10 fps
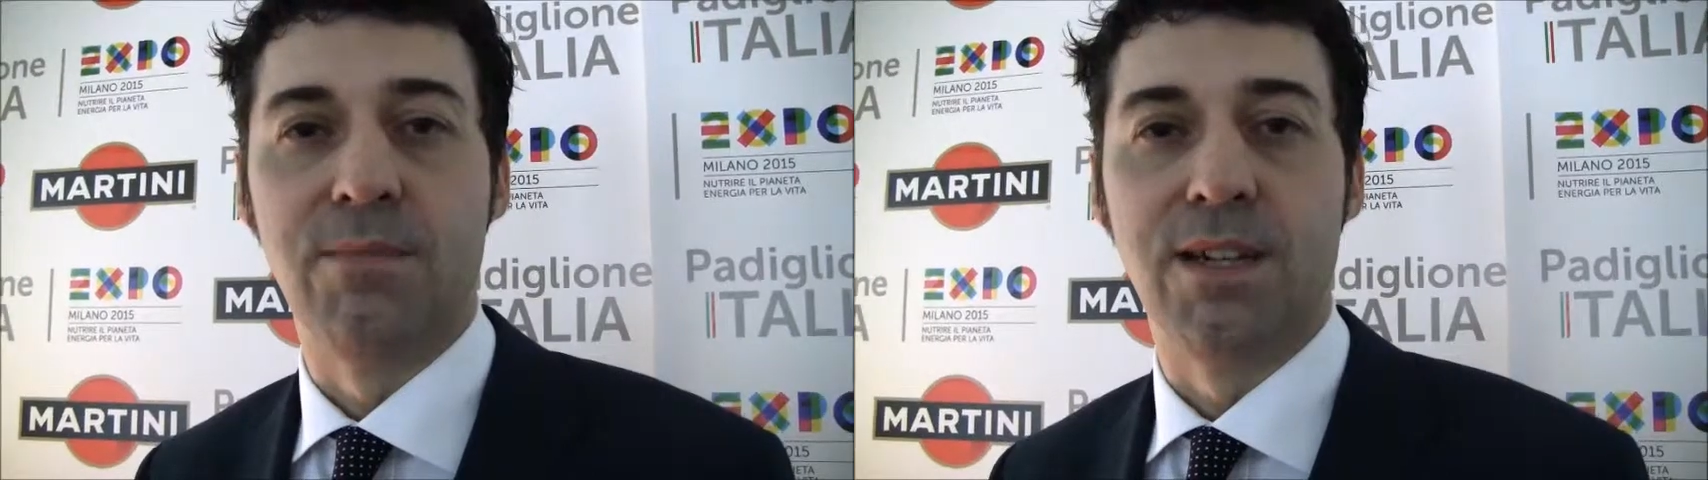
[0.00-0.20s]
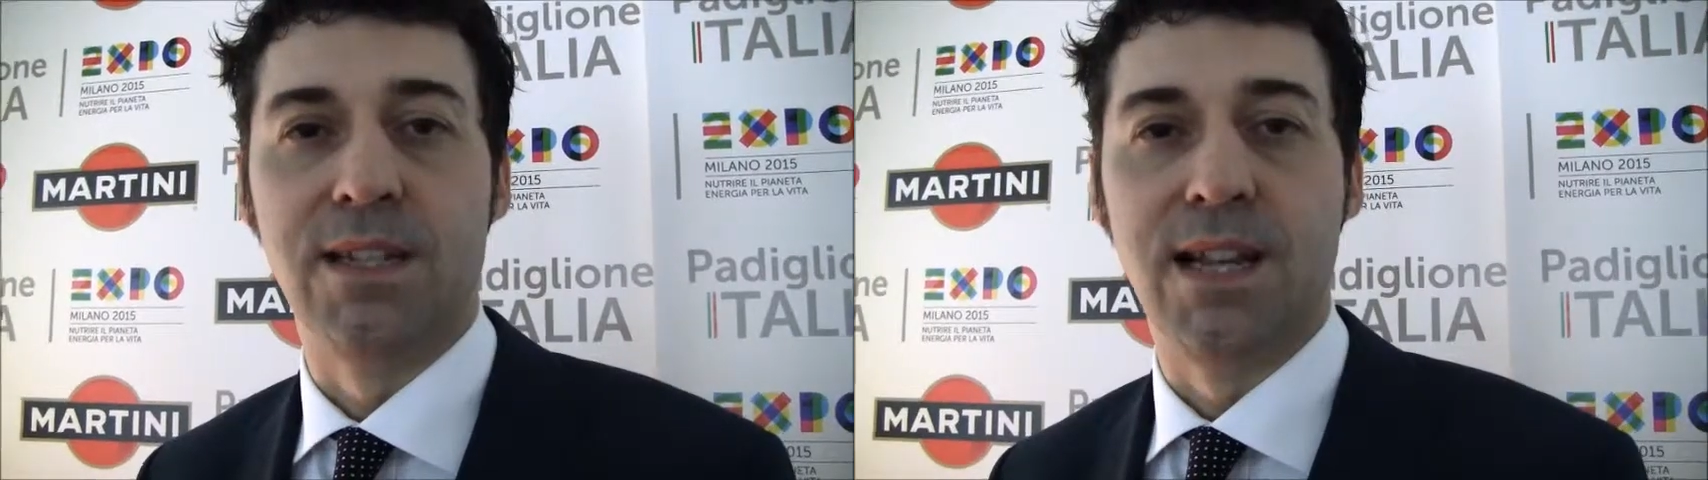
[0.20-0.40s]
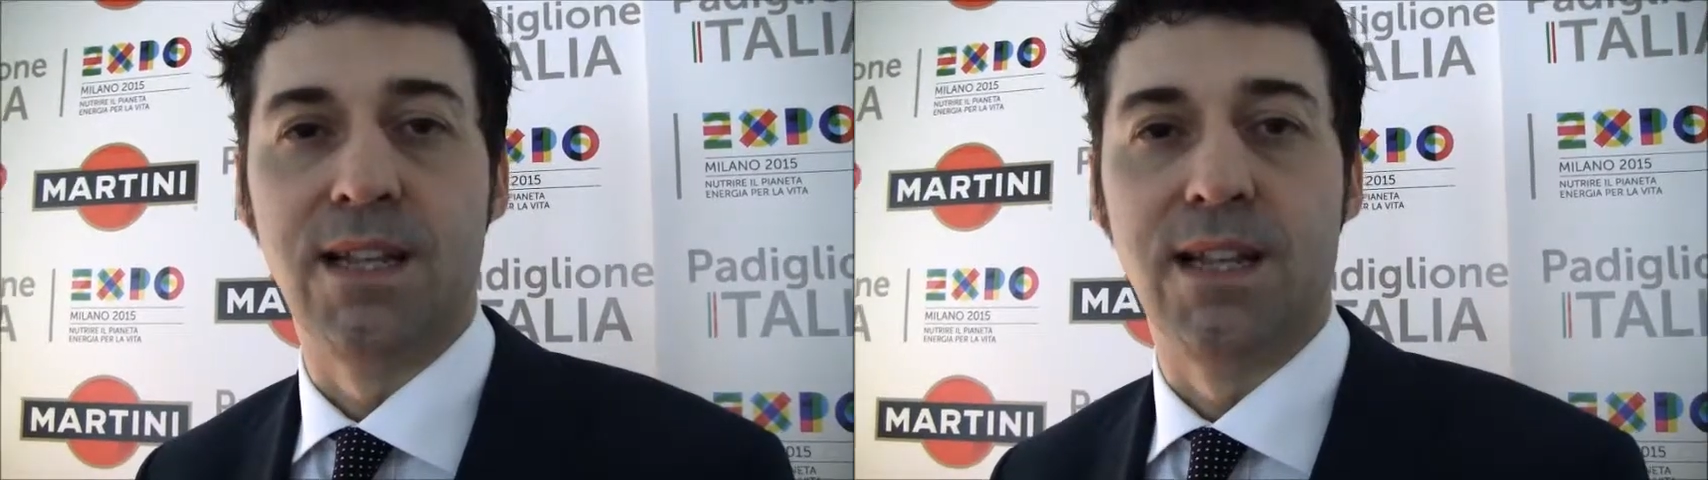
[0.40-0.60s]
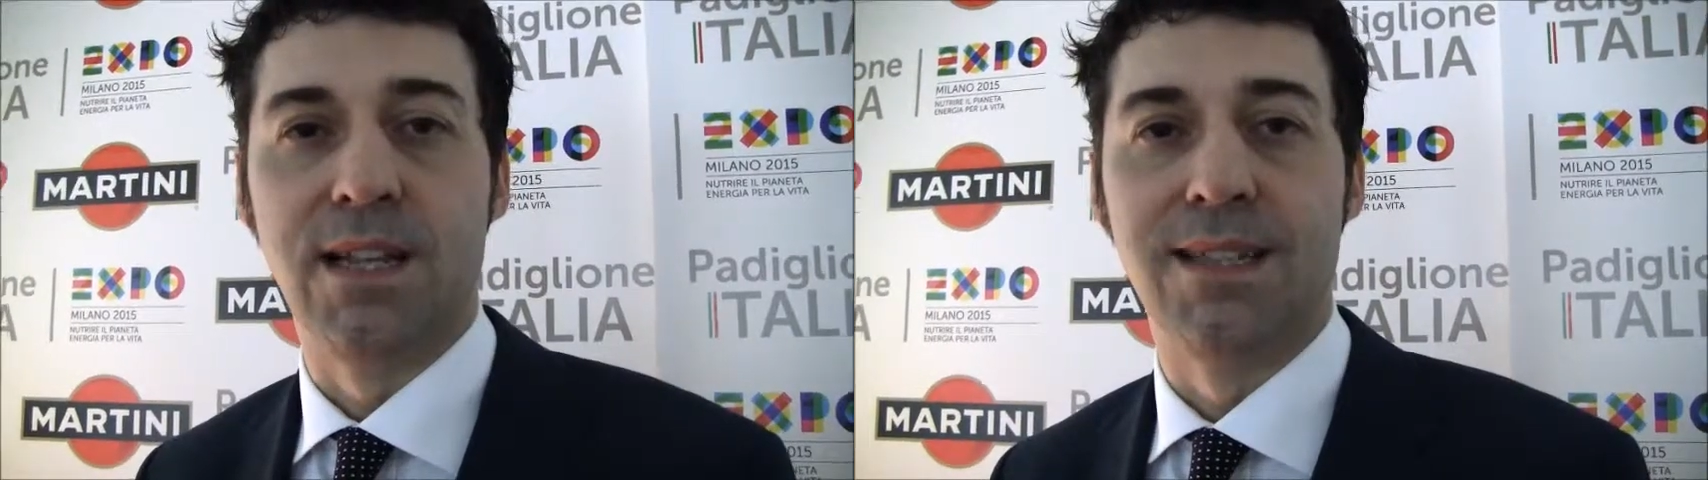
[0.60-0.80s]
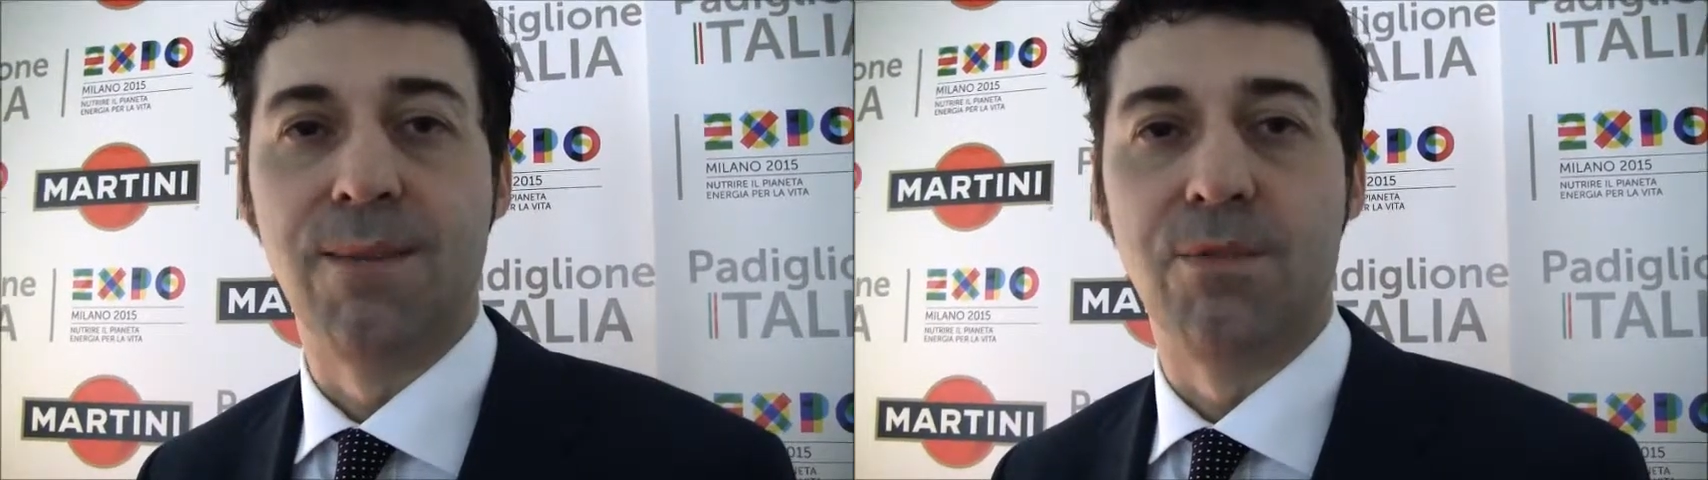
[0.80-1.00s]

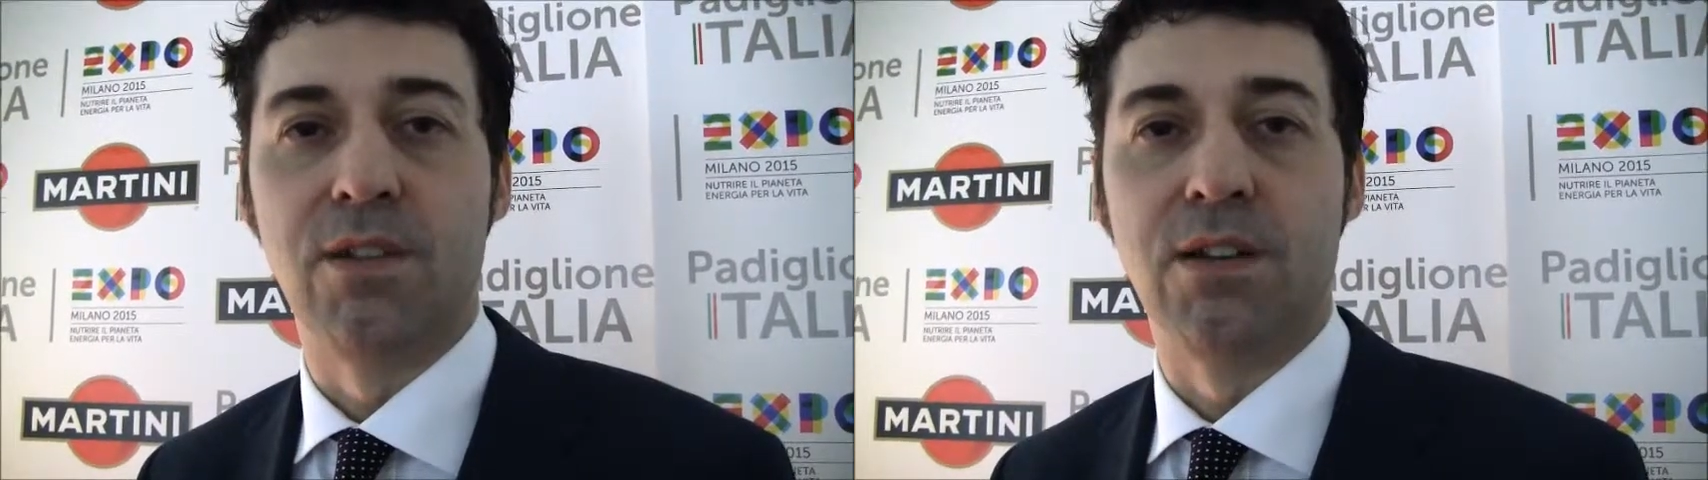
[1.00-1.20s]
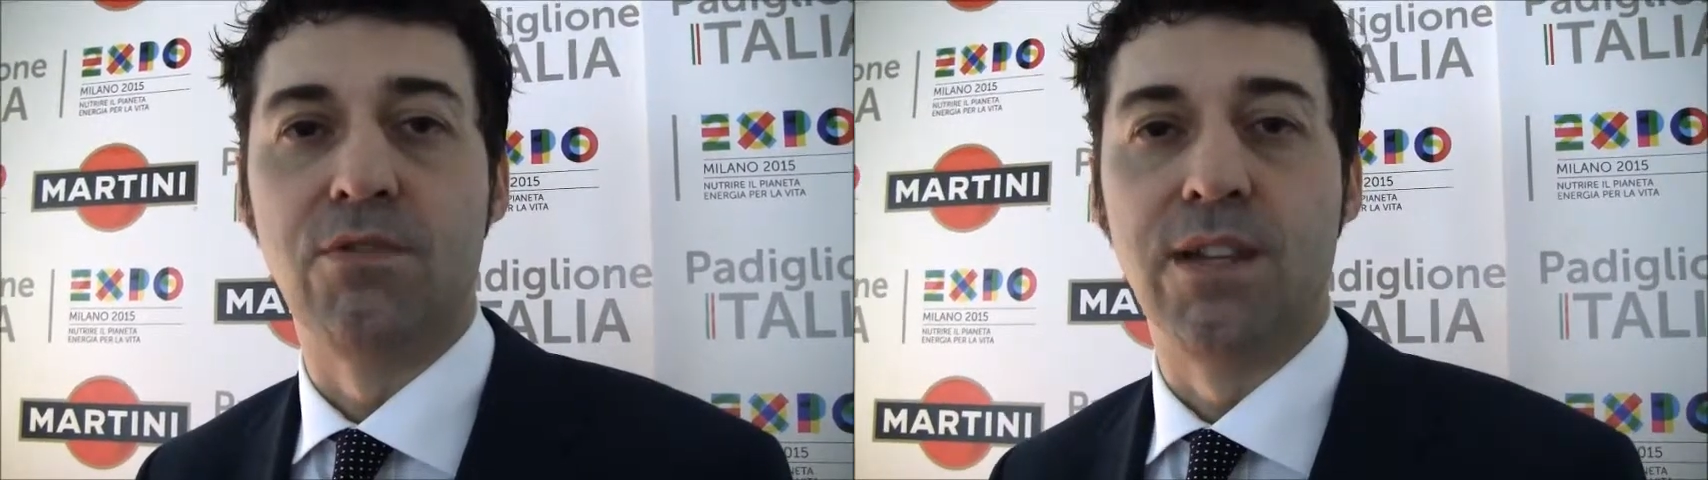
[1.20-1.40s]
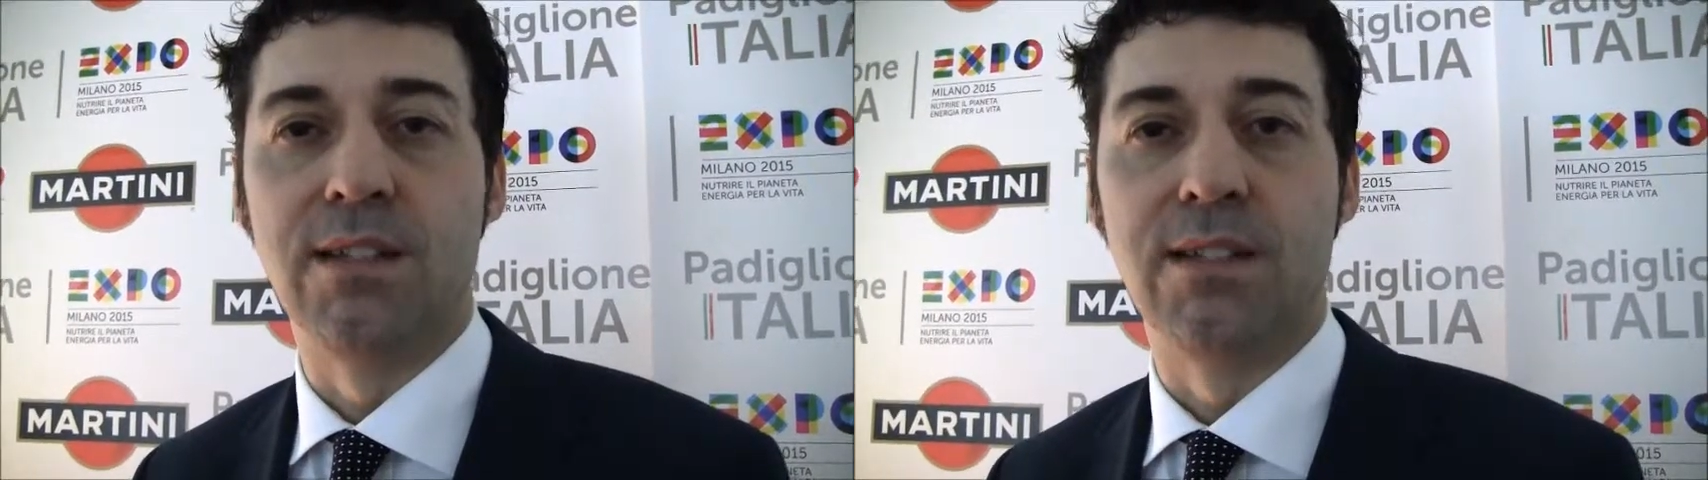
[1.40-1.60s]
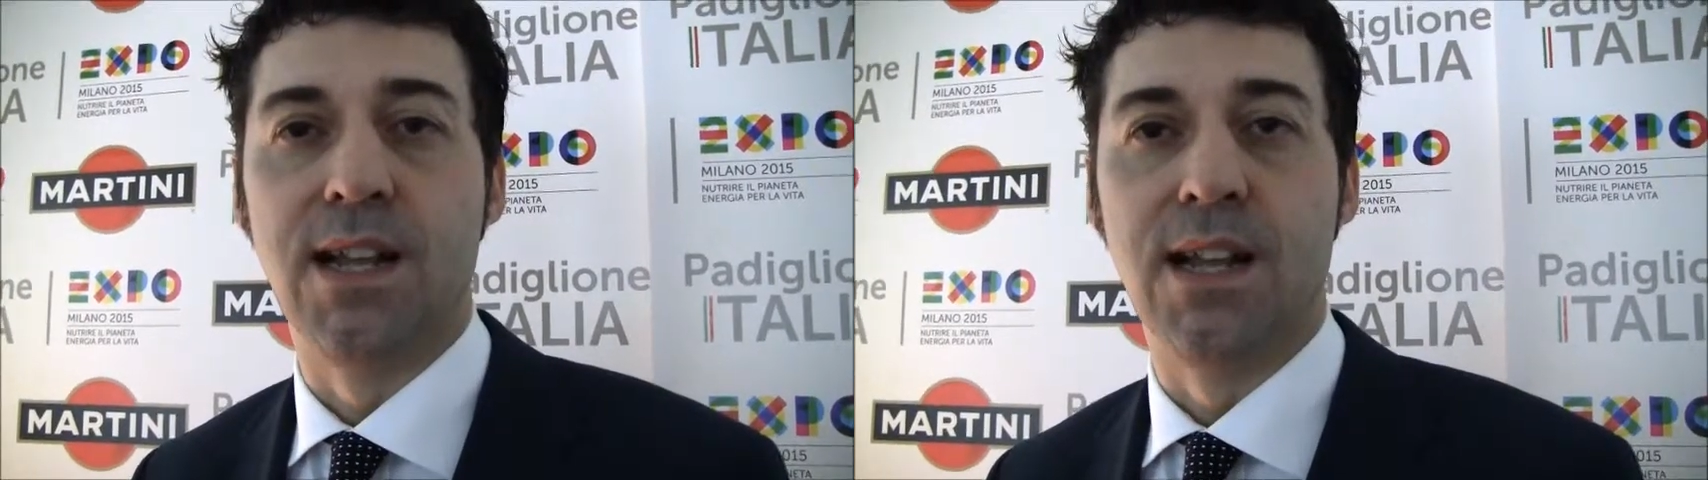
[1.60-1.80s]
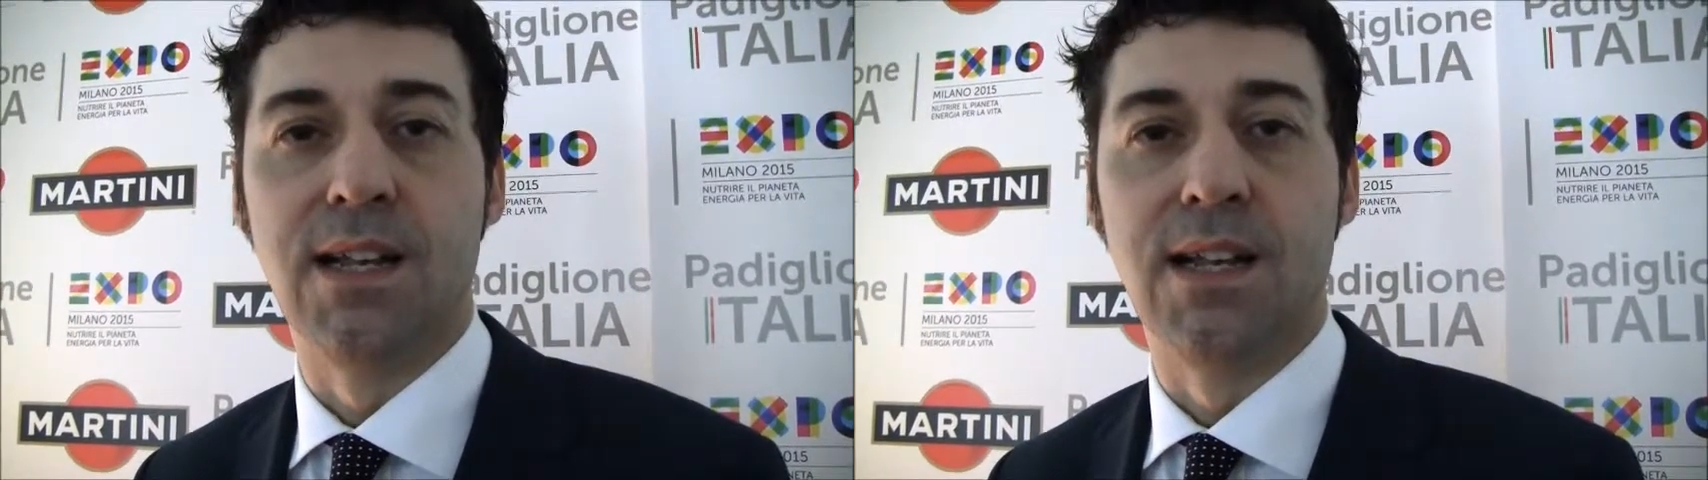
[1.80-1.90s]
presente da protagonista